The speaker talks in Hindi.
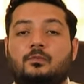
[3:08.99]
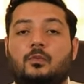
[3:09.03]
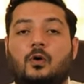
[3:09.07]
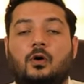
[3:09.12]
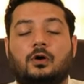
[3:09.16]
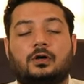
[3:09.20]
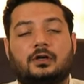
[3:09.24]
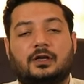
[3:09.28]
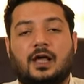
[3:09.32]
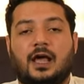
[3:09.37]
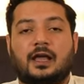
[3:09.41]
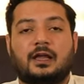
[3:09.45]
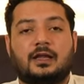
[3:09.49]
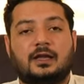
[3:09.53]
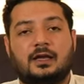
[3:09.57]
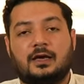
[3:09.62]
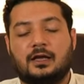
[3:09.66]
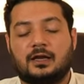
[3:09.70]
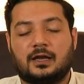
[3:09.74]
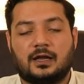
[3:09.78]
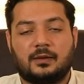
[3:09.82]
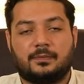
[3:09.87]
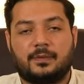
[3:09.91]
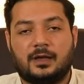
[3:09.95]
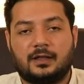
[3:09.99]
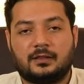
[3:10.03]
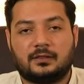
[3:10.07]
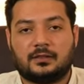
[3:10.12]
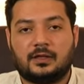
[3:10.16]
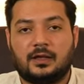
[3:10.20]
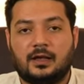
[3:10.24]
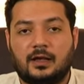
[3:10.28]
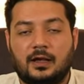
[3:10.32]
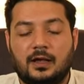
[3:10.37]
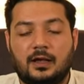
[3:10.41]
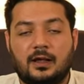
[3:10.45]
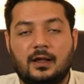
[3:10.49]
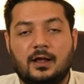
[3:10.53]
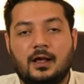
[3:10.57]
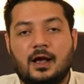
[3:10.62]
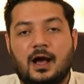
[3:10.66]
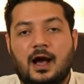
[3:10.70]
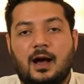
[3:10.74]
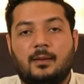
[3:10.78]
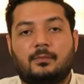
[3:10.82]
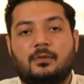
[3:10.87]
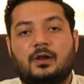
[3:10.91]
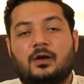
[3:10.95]
बहुत टाइट करके पहनते हैं
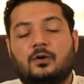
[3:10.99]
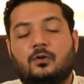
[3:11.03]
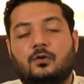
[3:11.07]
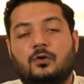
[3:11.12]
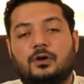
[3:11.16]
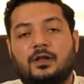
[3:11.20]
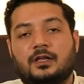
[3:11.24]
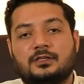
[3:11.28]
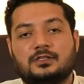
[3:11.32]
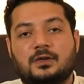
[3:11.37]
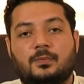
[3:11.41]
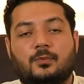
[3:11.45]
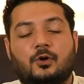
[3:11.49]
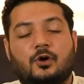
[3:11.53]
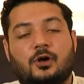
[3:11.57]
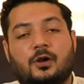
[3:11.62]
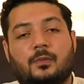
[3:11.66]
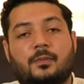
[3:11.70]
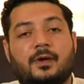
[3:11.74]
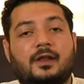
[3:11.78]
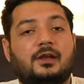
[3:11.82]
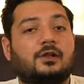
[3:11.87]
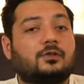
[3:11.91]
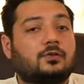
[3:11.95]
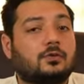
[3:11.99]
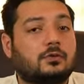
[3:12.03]
हम लंगोट या सपोर्टर पहने